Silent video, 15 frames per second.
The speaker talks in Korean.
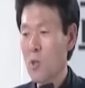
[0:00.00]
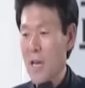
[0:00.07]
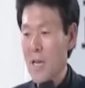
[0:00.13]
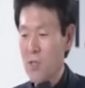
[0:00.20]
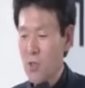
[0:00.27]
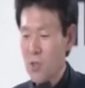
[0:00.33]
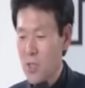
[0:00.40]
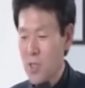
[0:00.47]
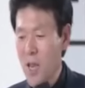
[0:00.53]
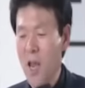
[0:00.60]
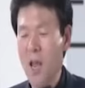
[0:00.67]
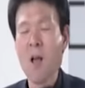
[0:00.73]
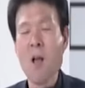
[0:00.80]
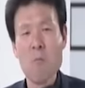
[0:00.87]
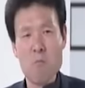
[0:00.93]

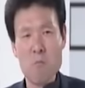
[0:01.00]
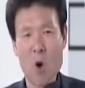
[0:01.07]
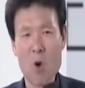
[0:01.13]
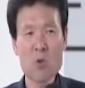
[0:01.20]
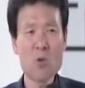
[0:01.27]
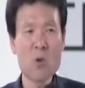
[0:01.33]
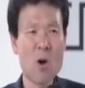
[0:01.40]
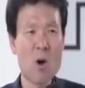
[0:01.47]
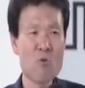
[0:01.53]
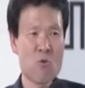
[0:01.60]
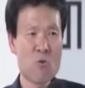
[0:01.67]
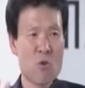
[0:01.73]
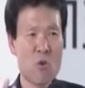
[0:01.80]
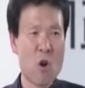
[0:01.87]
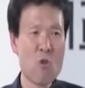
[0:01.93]
5시에
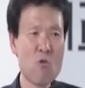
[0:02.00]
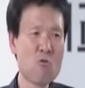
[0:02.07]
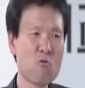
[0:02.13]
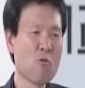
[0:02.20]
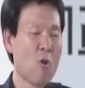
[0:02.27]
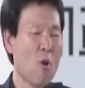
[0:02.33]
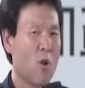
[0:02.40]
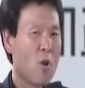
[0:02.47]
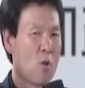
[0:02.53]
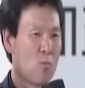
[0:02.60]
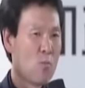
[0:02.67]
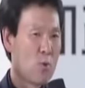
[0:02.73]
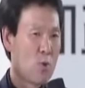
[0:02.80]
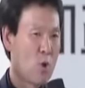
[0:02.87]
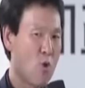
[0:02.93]
명성황후는 결국
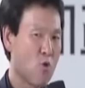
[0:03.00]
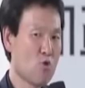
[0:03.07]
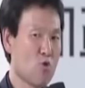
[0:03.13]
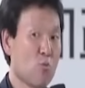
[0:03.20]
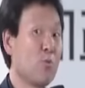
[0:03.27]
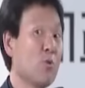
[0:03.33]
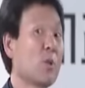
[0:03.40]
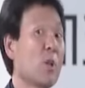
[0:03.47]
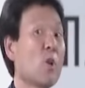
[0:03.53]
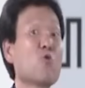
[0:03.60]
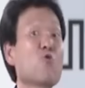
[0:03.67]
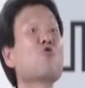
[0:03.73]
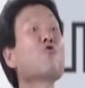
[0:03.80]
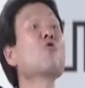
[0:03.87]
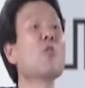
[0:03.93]
석유로 불태워
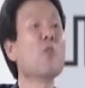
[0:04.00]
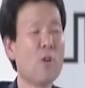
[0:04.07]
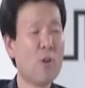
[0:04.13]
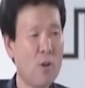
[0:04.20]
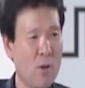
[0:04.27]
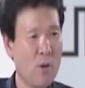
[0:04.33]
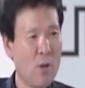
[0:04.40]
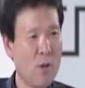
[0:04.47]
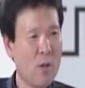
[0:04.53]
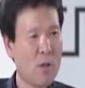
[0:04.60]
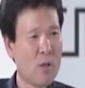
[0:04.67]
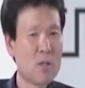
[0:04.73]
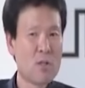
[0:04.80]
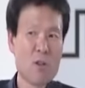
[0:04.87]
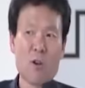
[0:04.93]
죽여요.
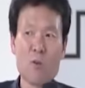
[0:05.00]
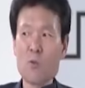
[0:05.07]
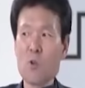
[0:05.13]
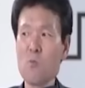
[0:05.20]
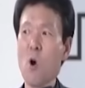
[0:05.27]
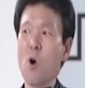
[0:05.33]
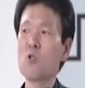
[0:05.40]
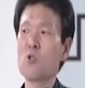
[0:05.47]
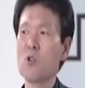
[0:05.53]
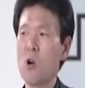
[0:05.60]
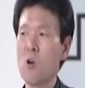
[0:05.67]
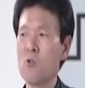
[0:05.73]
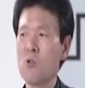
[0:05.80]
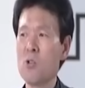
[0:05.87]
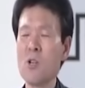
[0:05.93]
그래서 여러분들
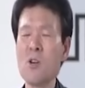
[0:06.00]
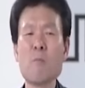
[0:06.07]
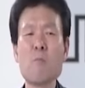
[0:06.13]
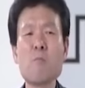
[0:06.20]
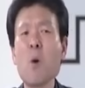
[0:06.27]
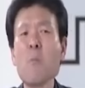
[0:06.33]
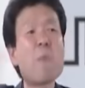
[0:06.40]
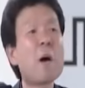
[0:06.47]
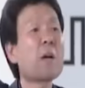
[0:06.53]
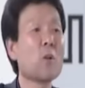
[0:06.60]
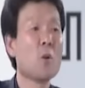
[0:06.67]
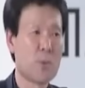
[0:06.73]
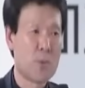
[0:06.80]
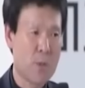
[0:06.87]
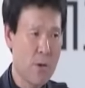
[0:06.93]
명성황후는요 뼈밖에
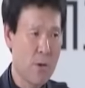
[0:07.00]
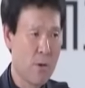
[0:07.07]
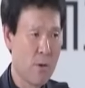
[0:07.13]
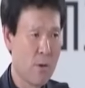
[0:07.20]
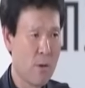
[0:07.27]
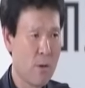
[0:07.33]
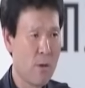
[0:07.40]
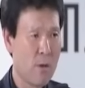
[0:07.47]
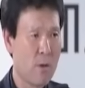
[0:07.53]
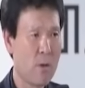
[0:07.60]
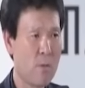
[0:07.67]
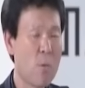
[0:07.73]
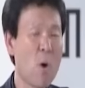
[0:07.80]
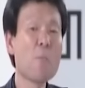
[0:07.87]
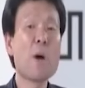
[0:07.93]
없어요. 네,
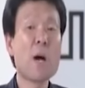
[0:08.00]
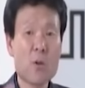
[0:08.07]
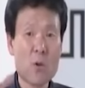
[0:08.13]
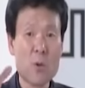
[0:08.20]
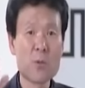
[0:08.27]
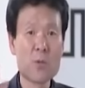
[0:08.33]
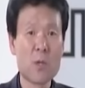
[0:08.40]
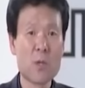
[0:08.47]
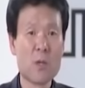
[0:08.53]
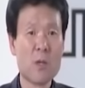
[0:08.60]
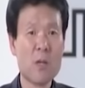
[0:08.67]
뼈밖에 없어요.